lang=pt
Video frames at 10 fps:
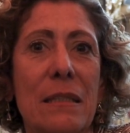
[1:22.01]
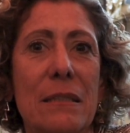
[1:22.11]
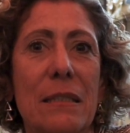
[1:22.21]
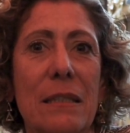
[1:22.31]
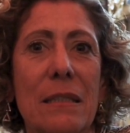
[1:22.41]

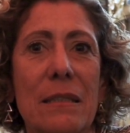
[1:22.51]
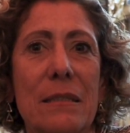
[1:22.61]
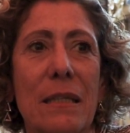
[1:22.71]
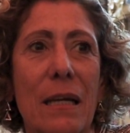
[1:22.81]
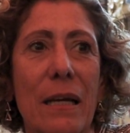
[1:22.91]
nessa,
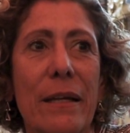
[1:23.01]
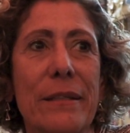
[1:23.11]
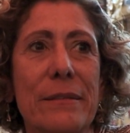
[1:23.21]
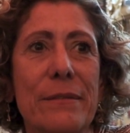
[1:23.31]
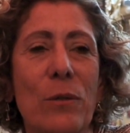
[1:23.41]

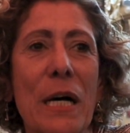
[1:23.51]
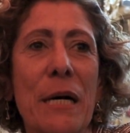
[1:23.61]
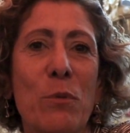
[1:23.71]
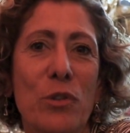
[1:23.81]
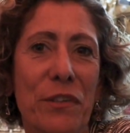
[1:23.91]
nessa
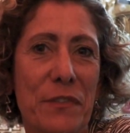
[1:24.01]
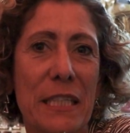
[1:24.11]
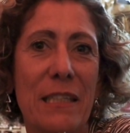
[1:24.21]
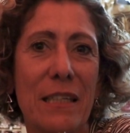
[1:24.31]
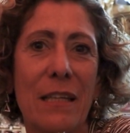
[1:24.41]
ramo da
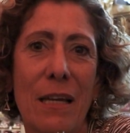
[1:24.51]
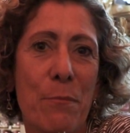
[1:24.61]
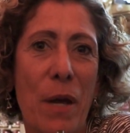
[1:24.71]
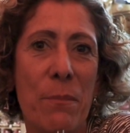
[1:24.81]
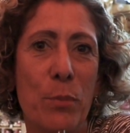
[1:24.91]
franquia,
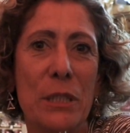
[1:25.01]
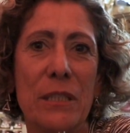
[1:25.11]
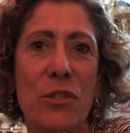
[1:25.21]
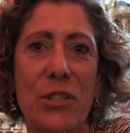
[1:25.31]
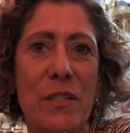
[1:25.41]
é, é
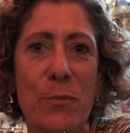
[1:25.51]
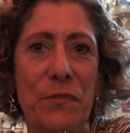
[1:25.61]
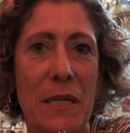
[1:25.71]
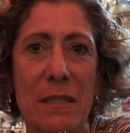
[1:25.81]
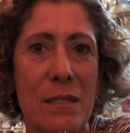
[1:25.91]
importantíssimo
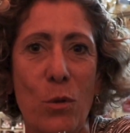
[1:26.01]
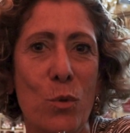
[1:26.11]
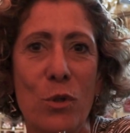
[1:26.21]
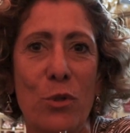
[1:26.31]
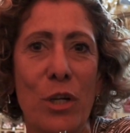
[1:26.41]
fazer esse
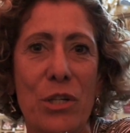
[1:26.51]
curso.